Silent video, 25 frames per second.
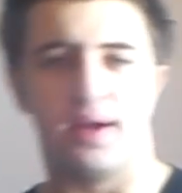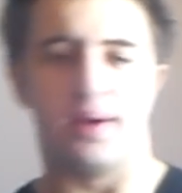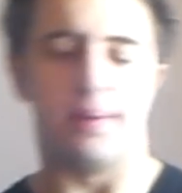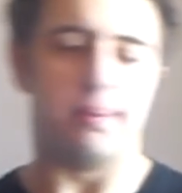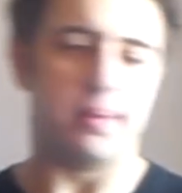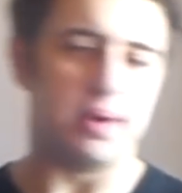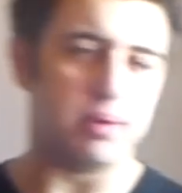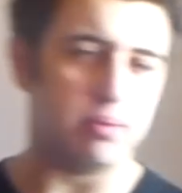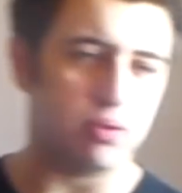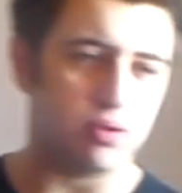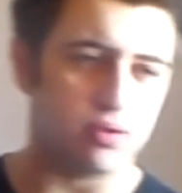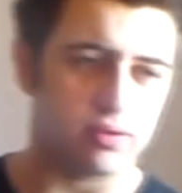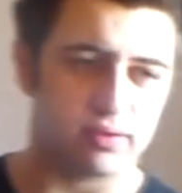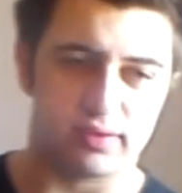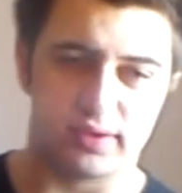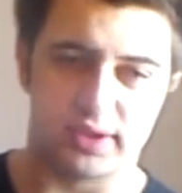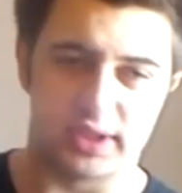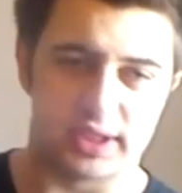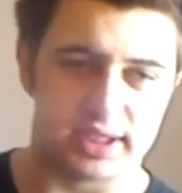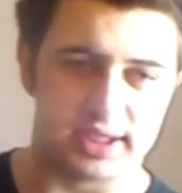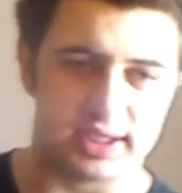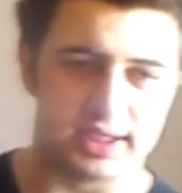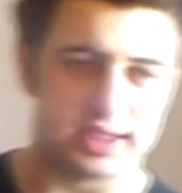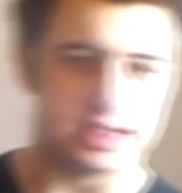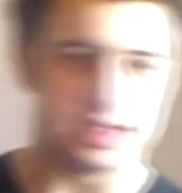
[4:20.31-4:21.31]
Mais bon,
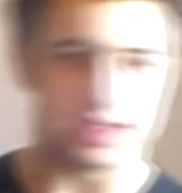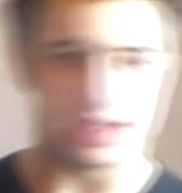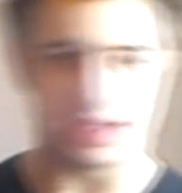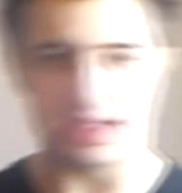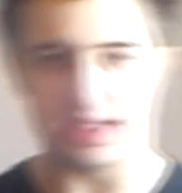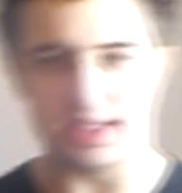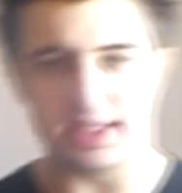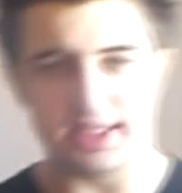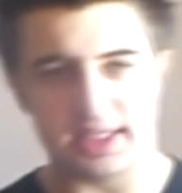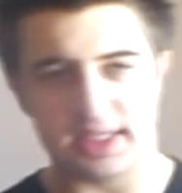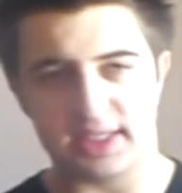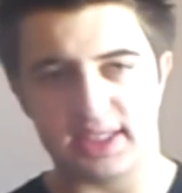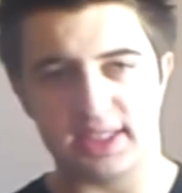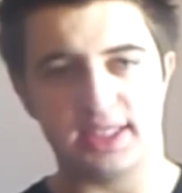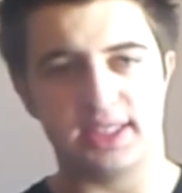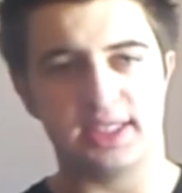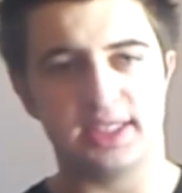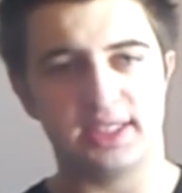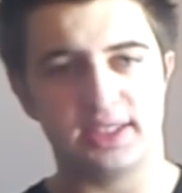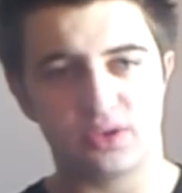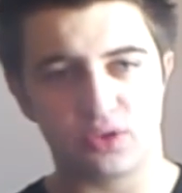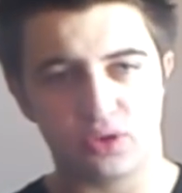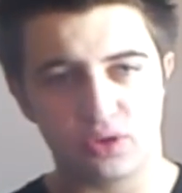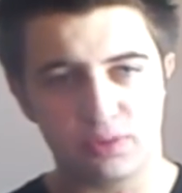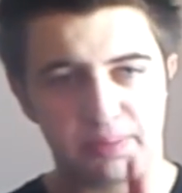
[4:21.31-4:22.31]
il y, a
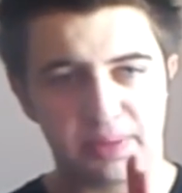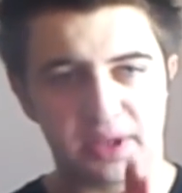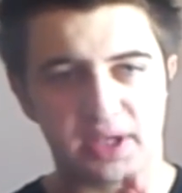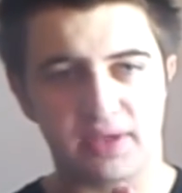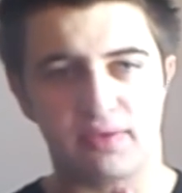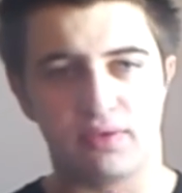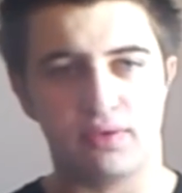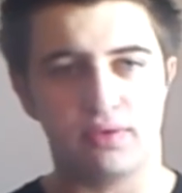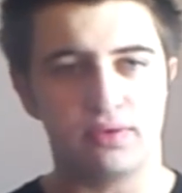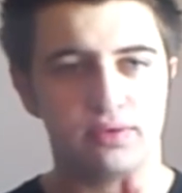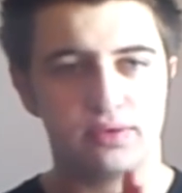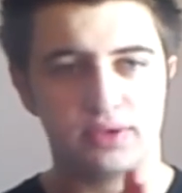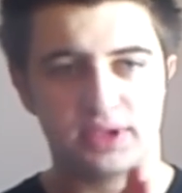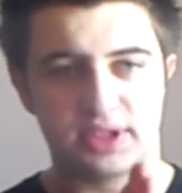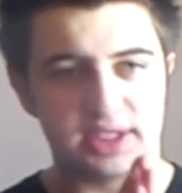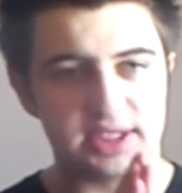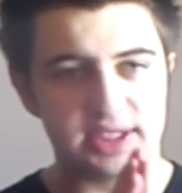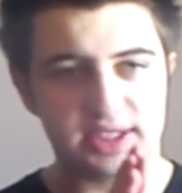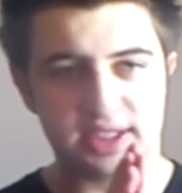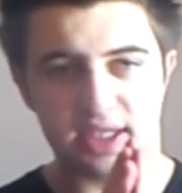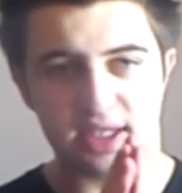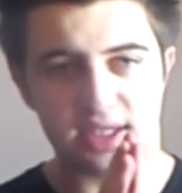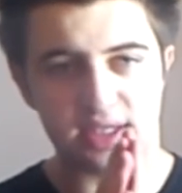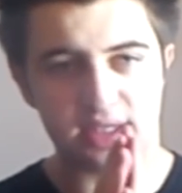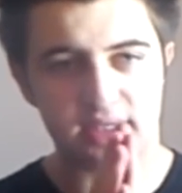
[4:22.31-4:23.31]
des, trucs prévus. Si
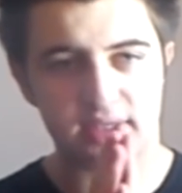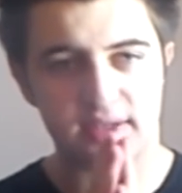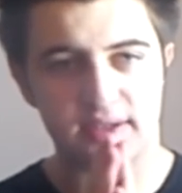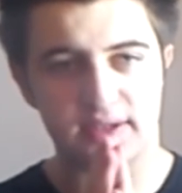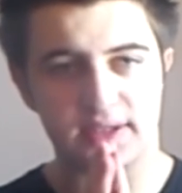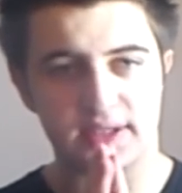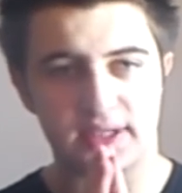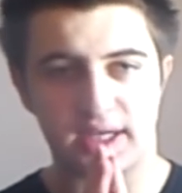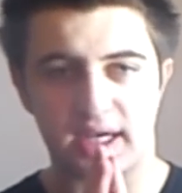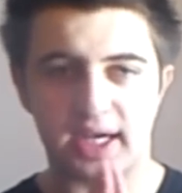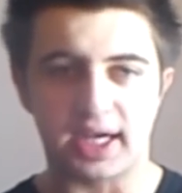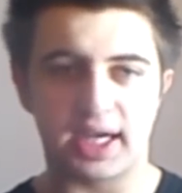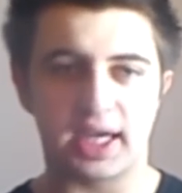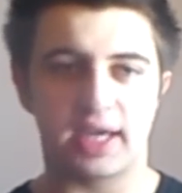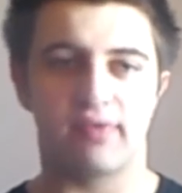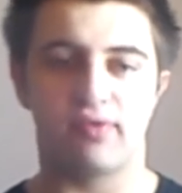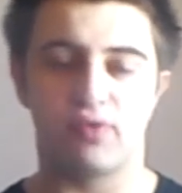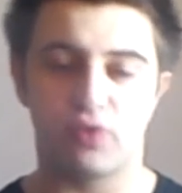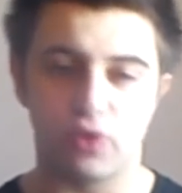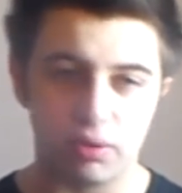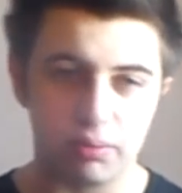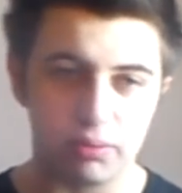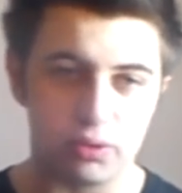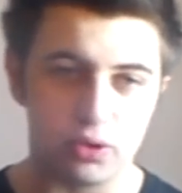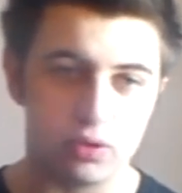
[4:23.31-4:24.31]
ça arrive,
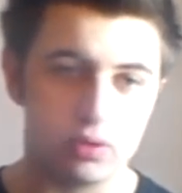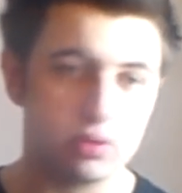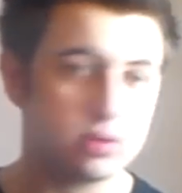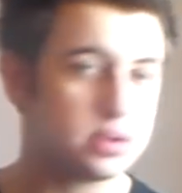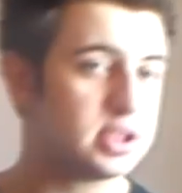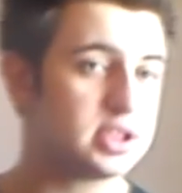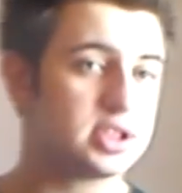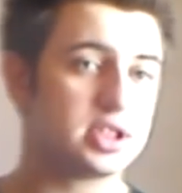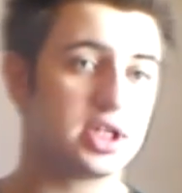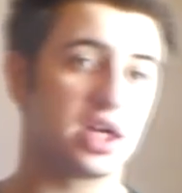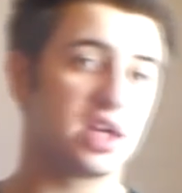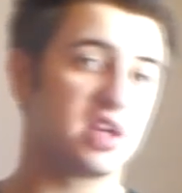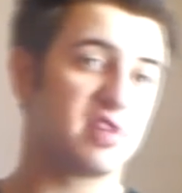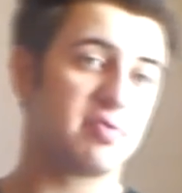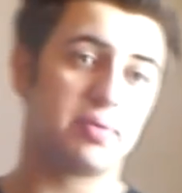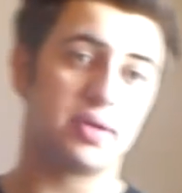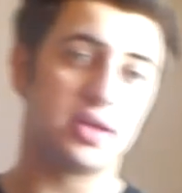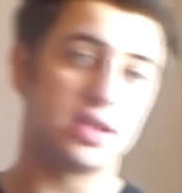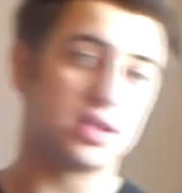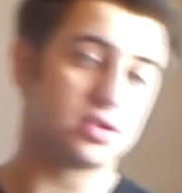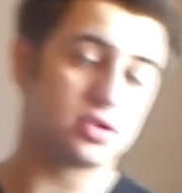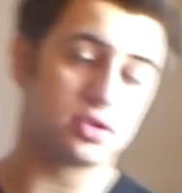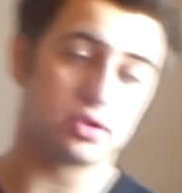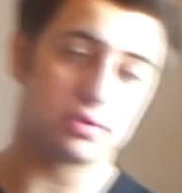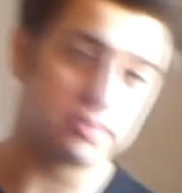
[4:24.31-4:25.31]
tant mieux. Si ça n'arrive
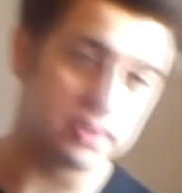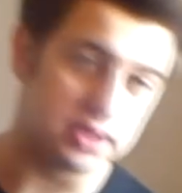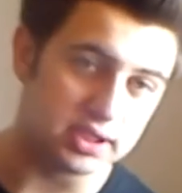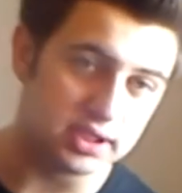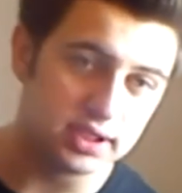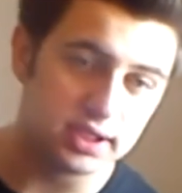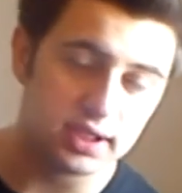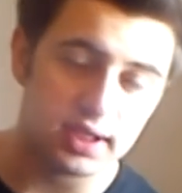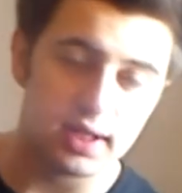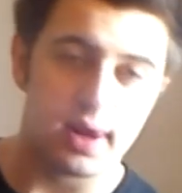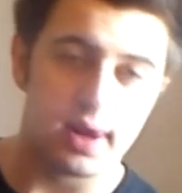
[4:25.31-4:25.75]
pas, tant pis.